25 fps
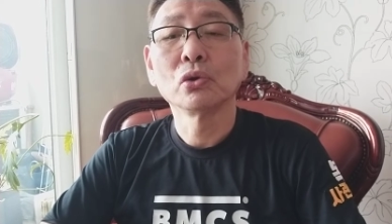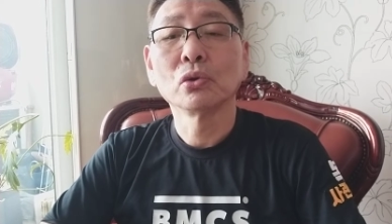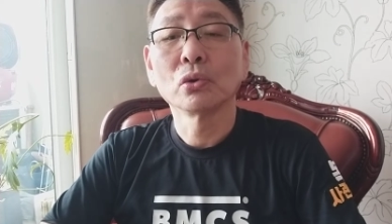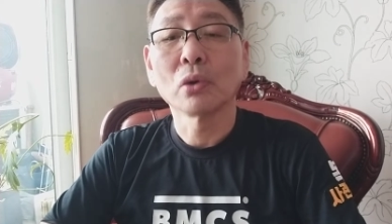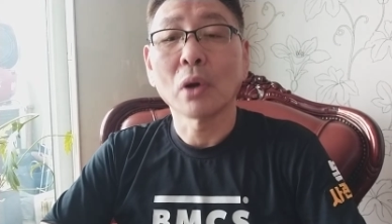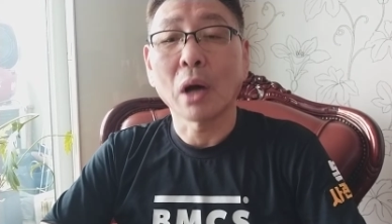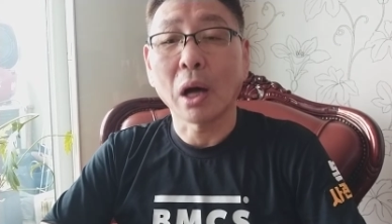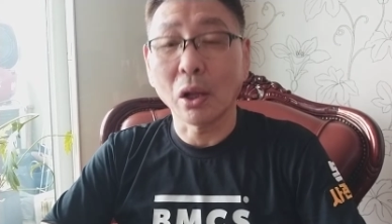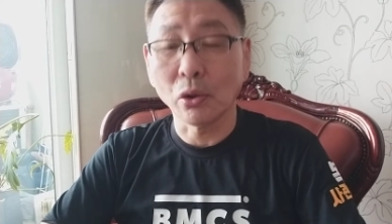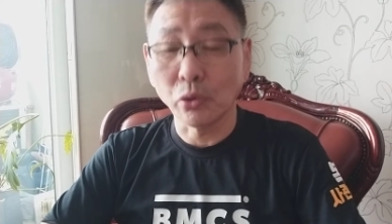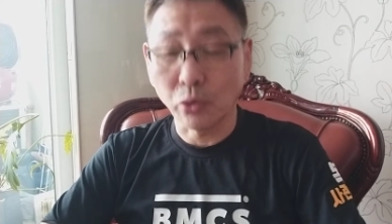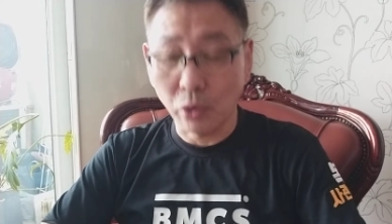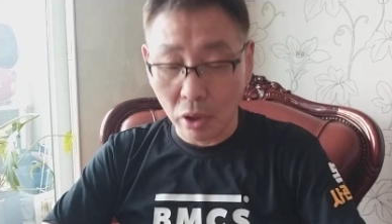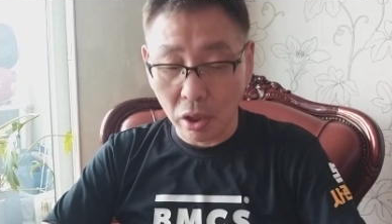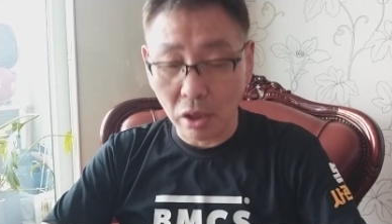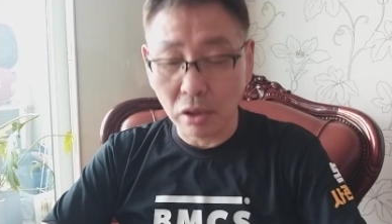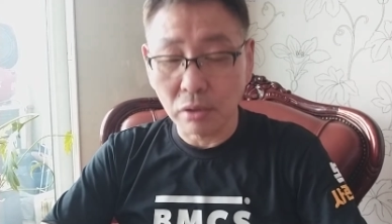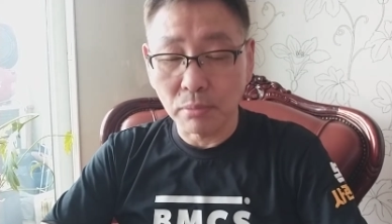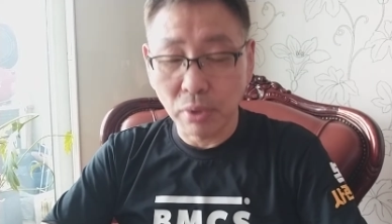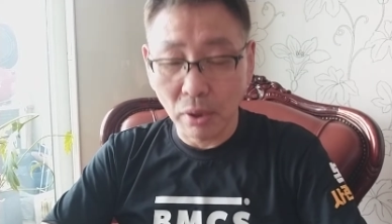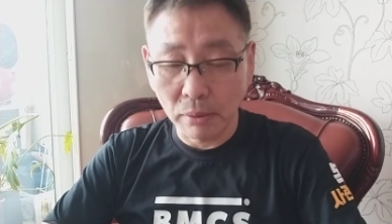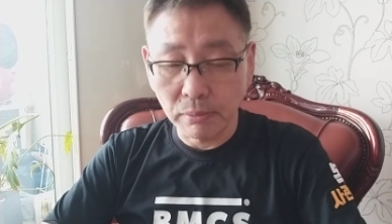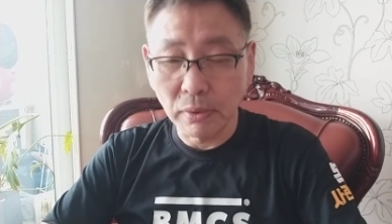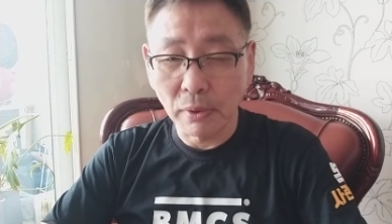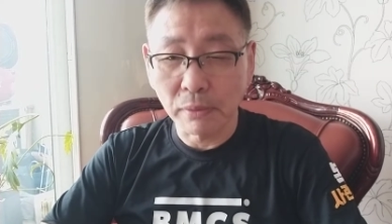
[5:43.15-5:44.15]
안 되라는
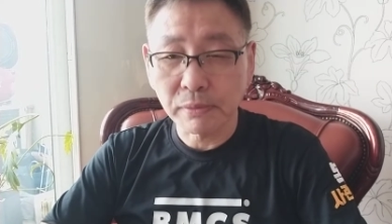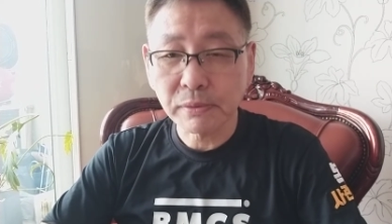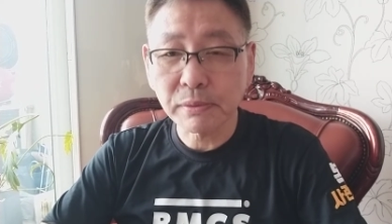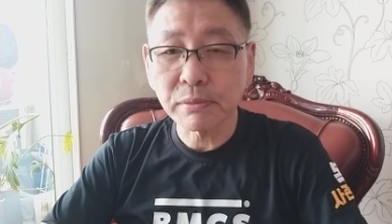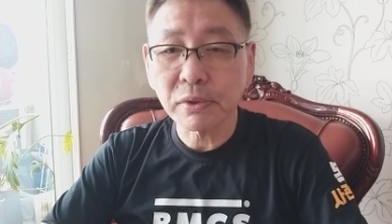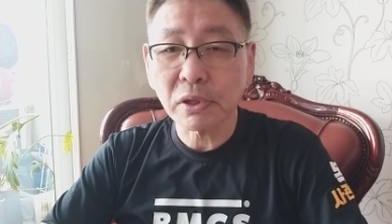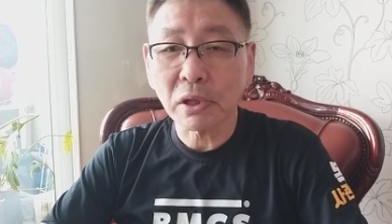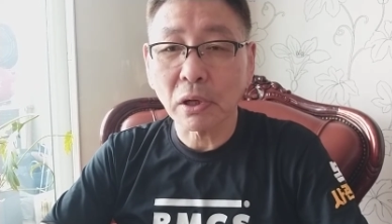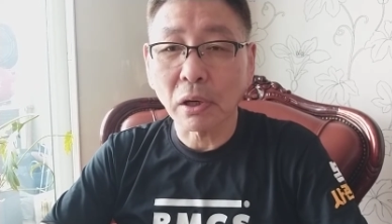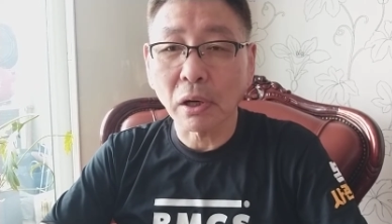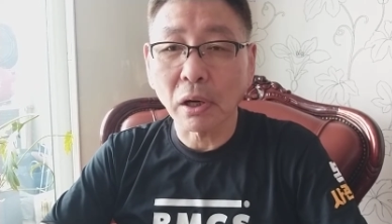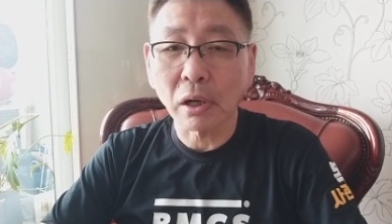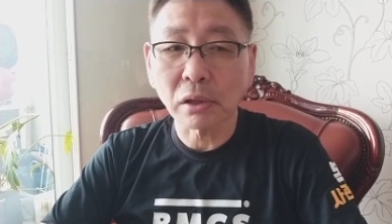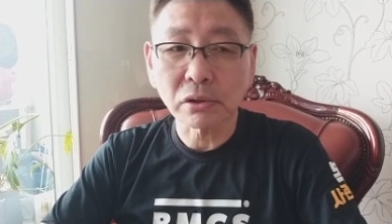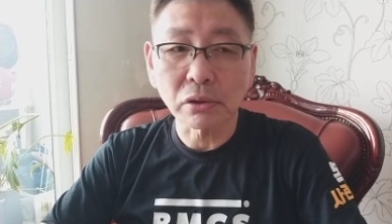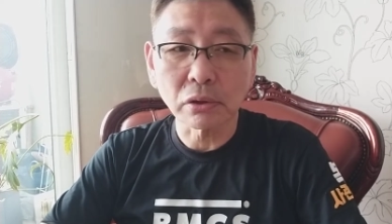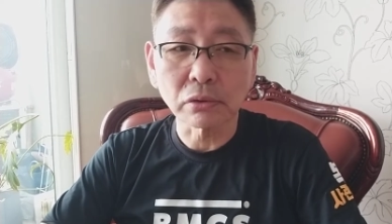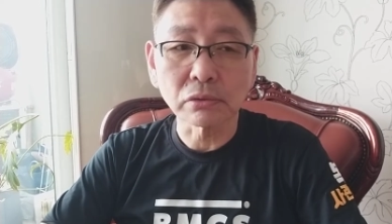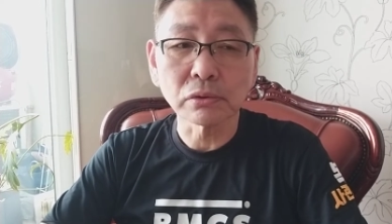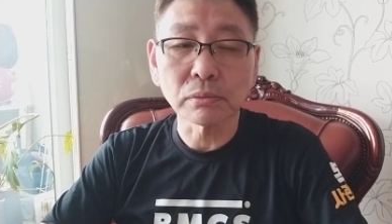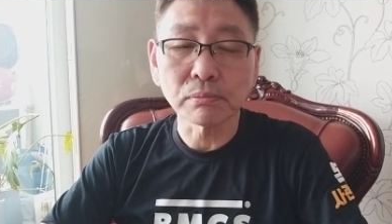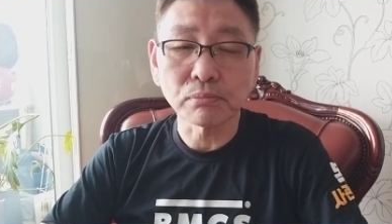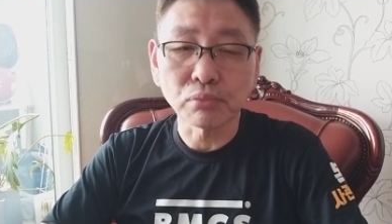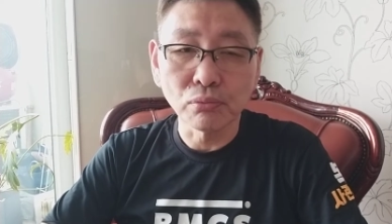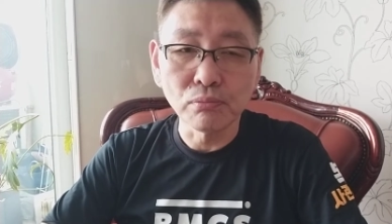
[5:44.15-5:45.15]
그이 없습니다.
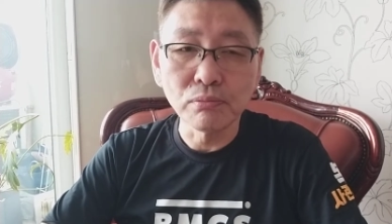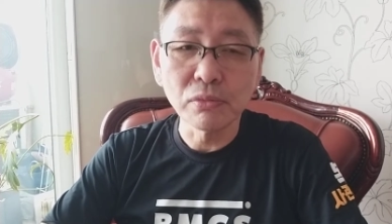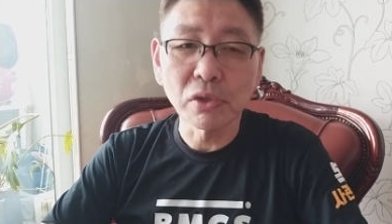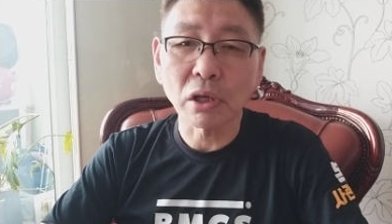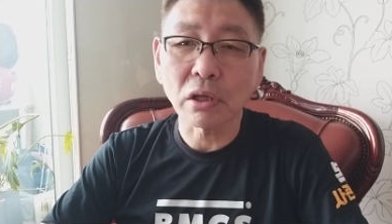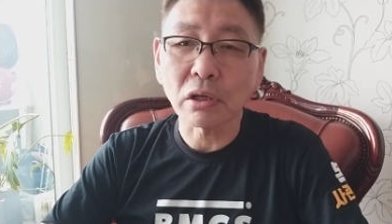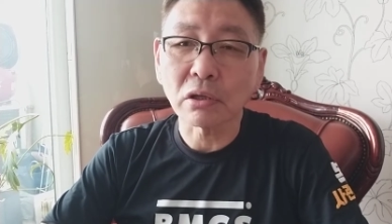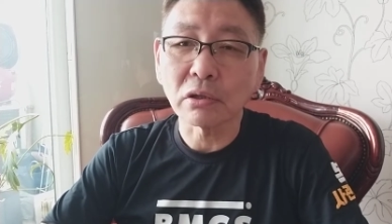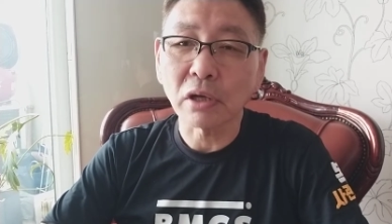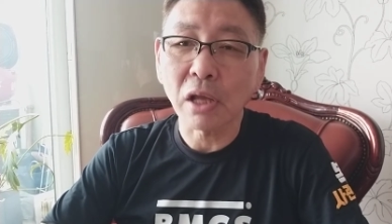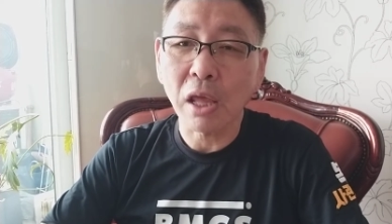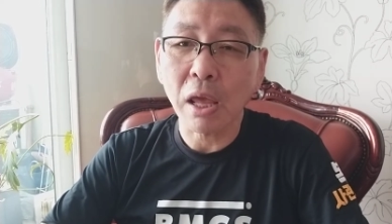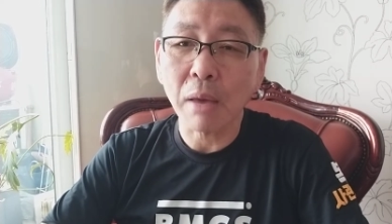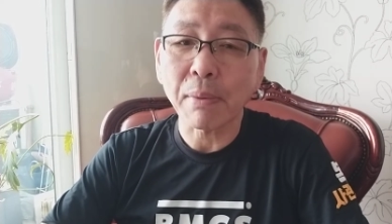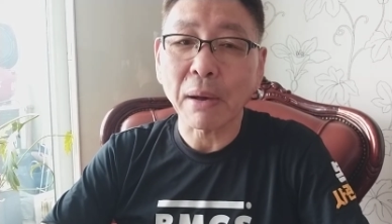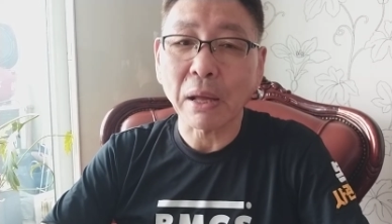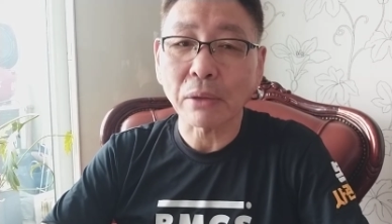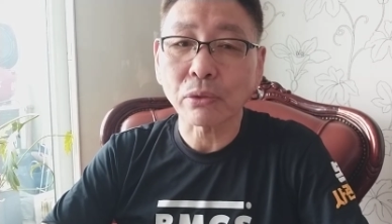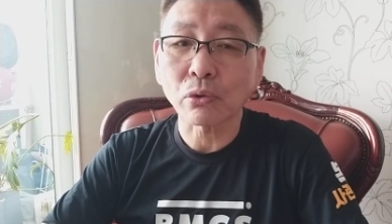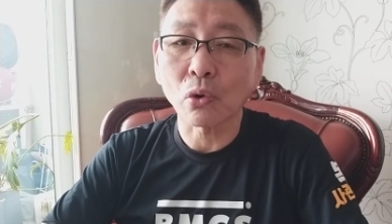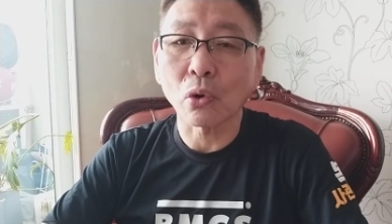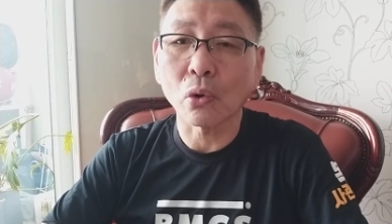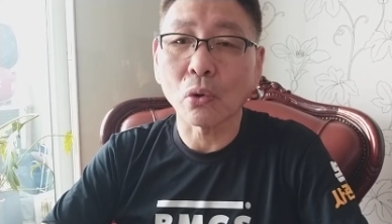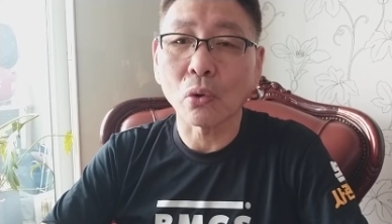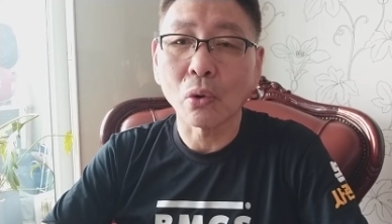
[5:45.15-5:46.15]
저는 분명히 그걸
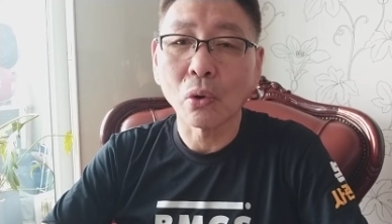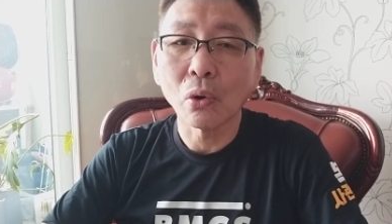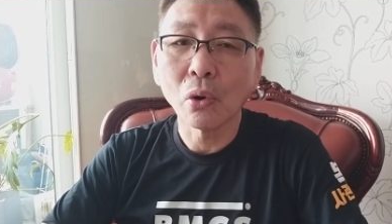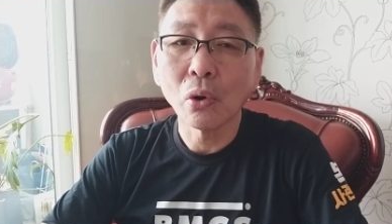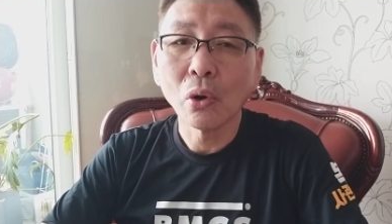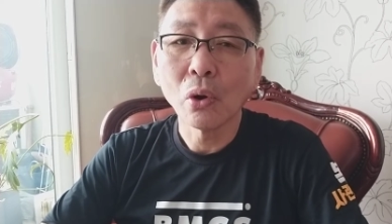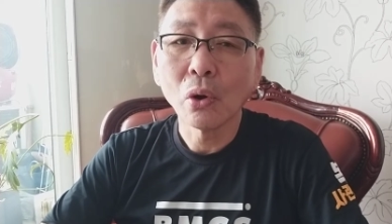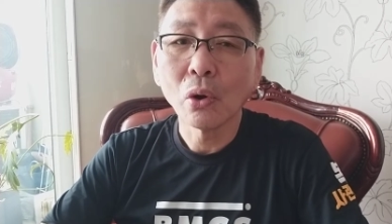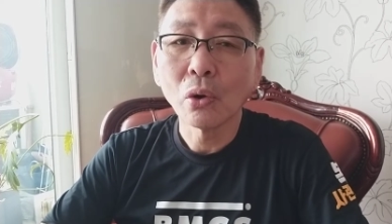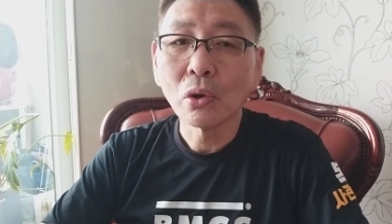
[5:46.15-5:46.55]
해봤고